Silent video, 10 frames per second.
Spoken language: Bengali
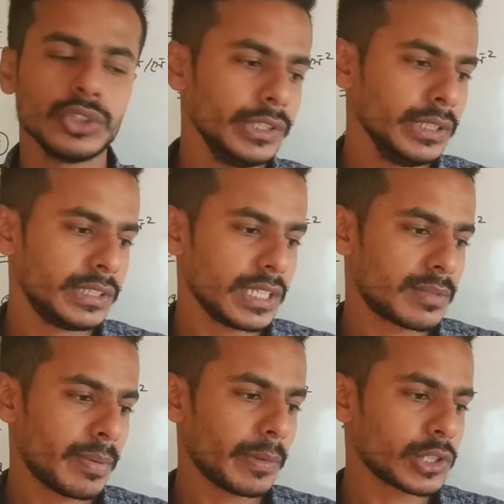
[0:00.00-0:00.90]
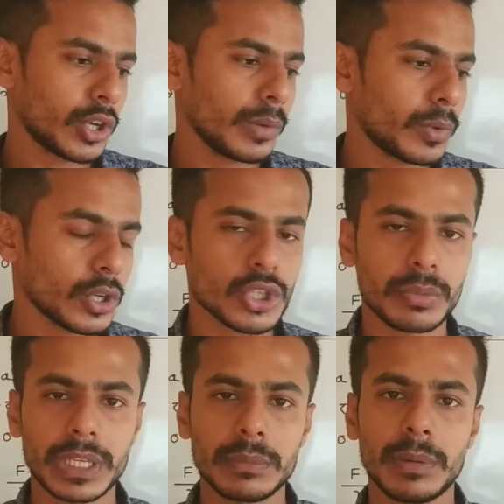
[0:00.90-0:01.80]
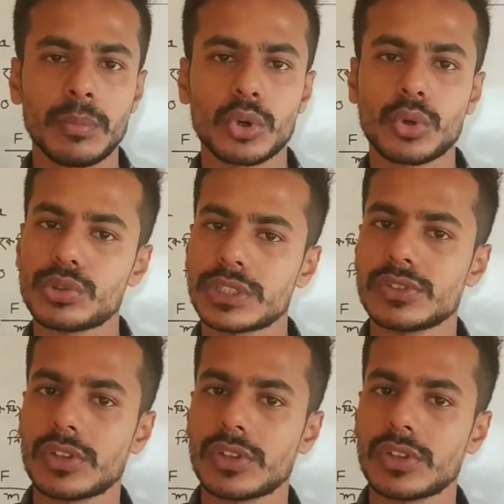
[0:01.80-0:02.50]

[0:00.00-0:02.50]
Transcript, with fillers: যদি টেস্ট পেপার সলভ করার সময় কিংবা বোর্ড কোশ্চেন